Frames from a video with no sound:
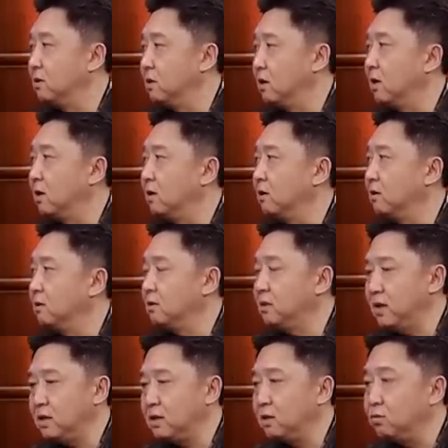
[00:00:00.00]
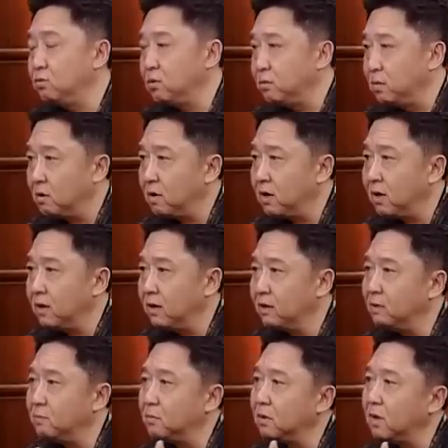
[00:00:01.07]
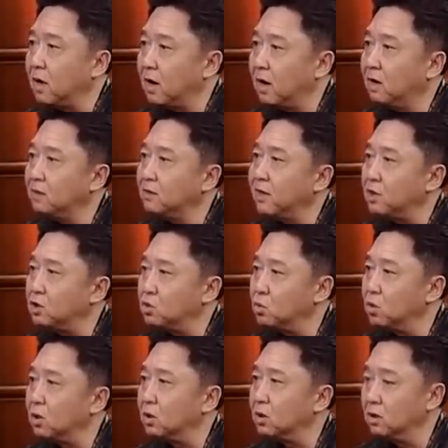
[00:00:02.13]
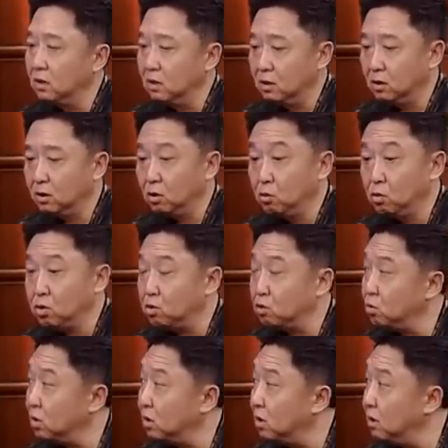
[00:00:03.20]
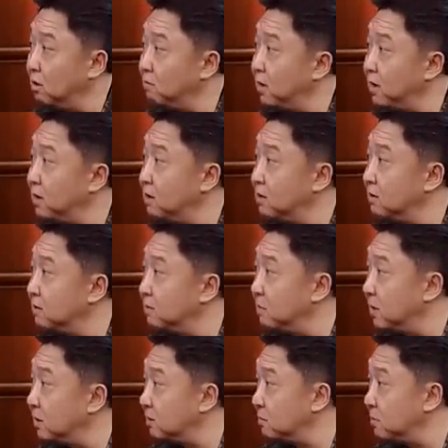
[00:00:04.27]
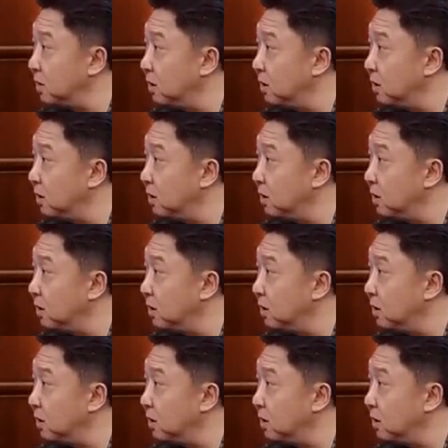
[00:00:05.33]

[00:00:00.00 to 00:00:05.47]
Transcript: 哎，这些东西刨开，那么他在说的都是说的另外一个人怎么样怎么